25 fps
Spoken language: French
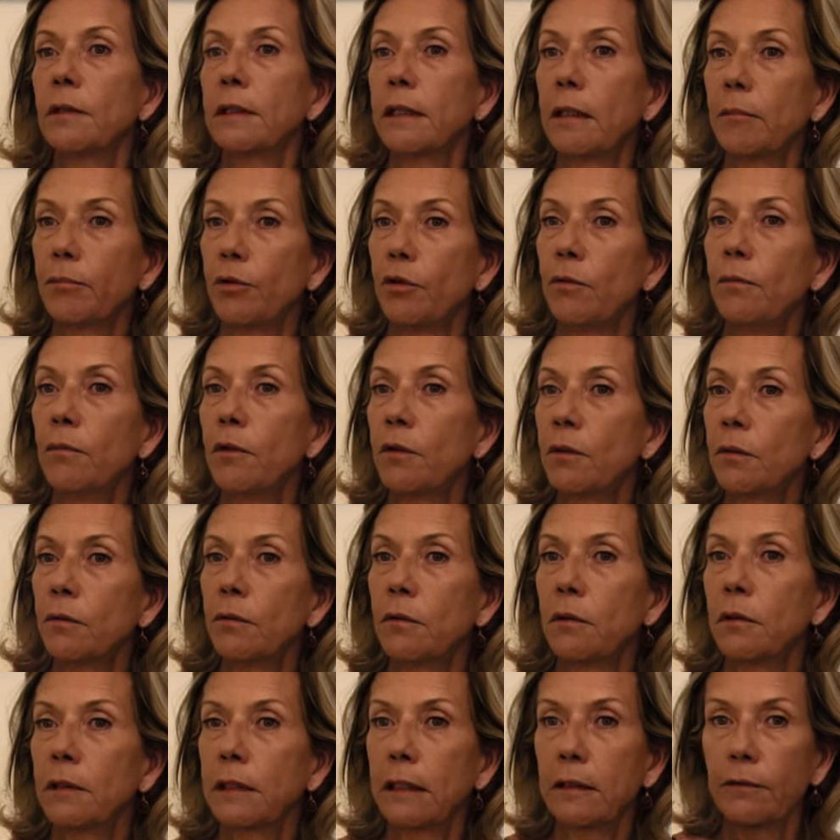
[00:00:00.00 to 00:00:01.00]
simplement
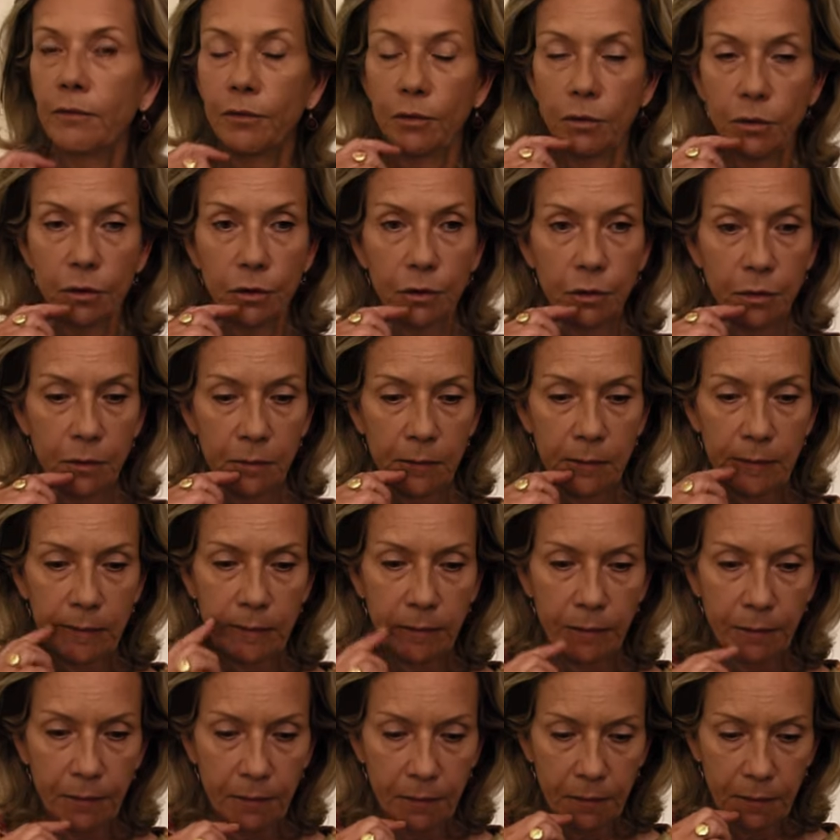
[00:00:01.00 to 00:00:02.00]
euh, cette
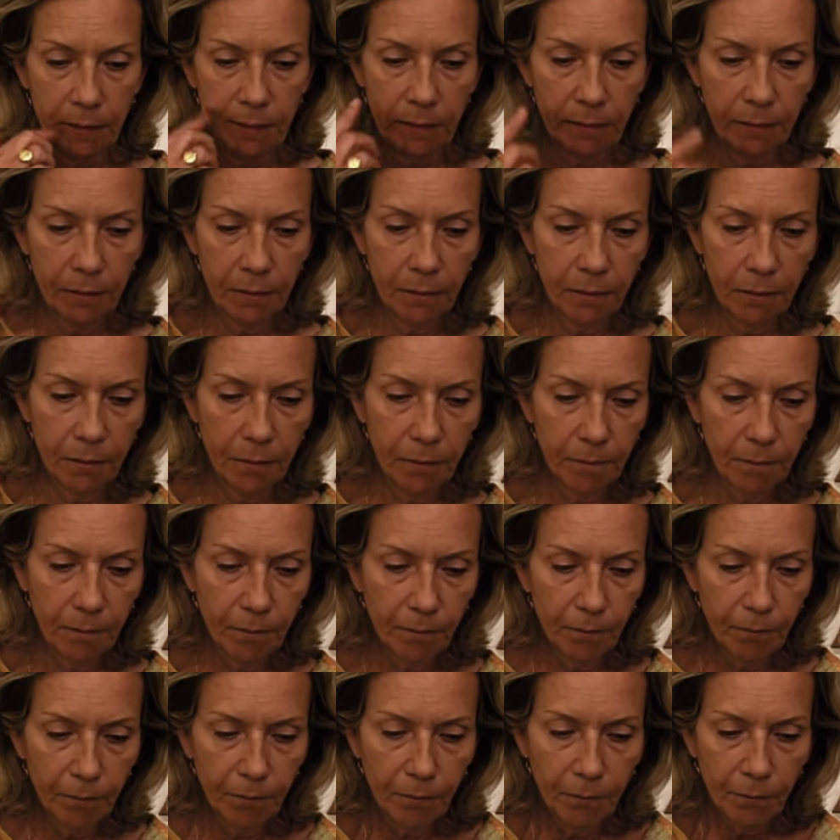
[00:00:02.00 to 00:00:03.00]
fonction euh,
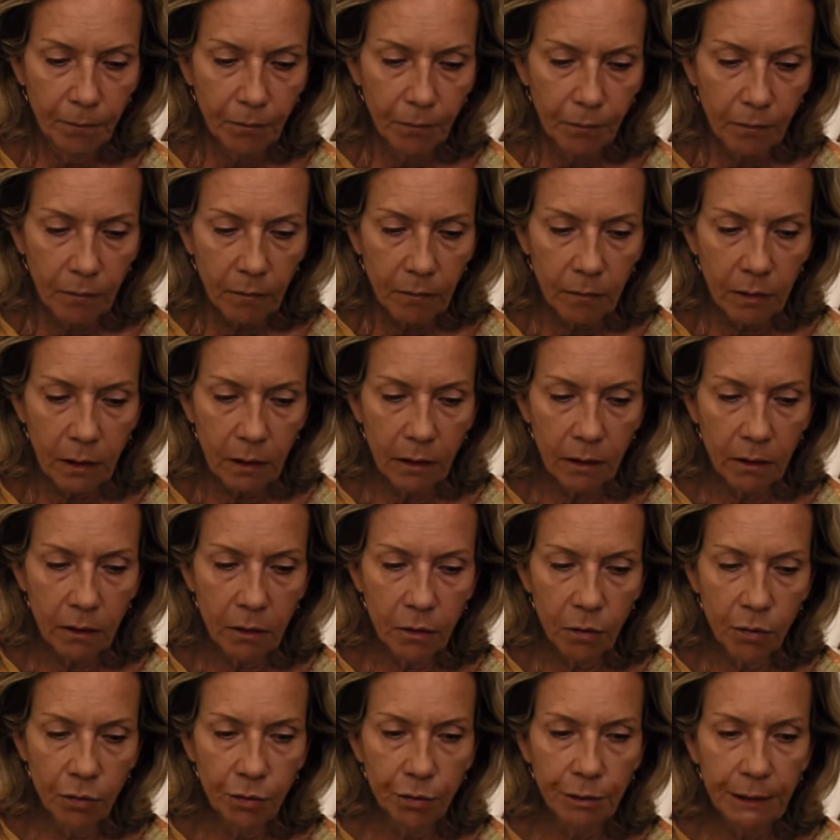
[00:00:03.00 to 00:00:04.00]

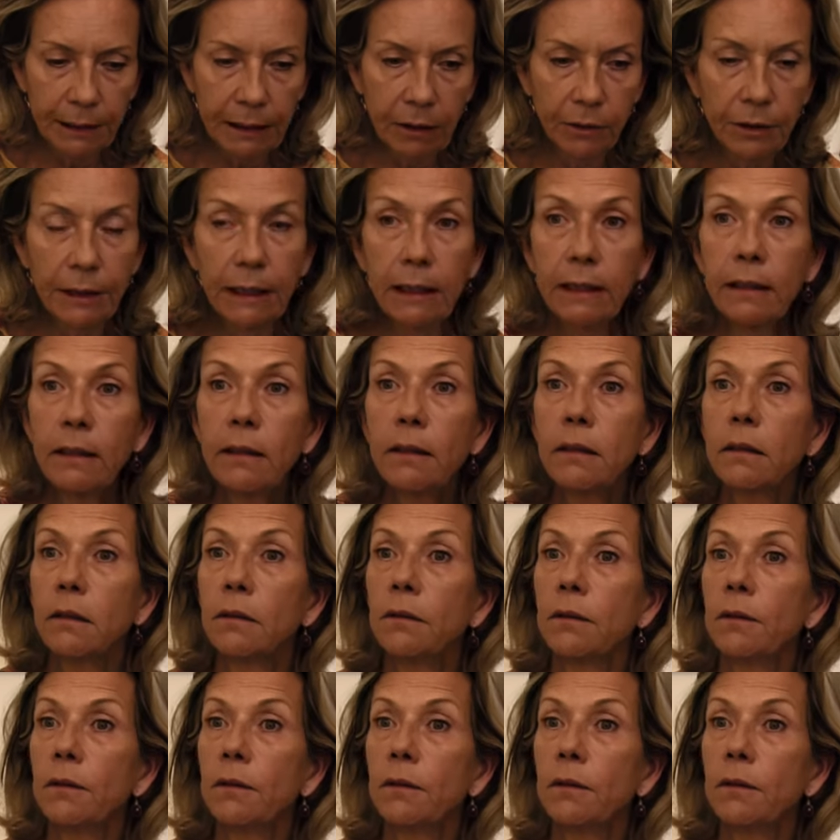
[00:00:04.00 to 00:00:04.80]
qu'on lui connaît,